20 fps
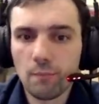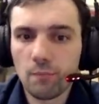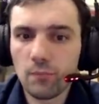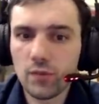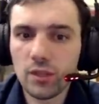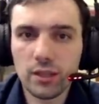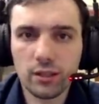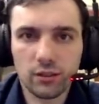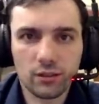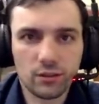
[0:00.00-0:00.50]

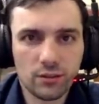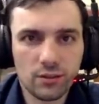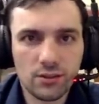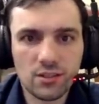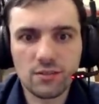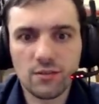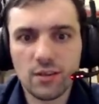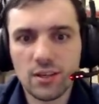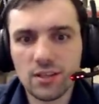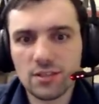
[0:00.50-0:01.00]
Нет, не
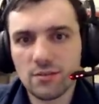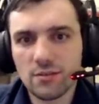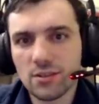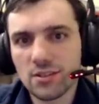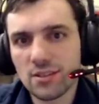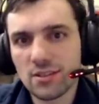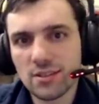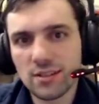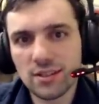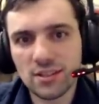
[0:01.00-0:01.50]

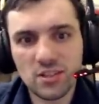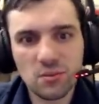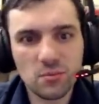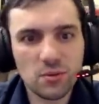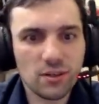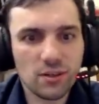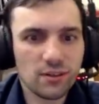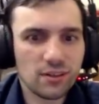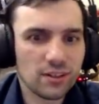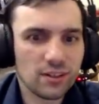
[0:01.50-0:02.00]
связывается с
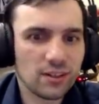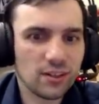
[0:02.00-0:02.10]
этими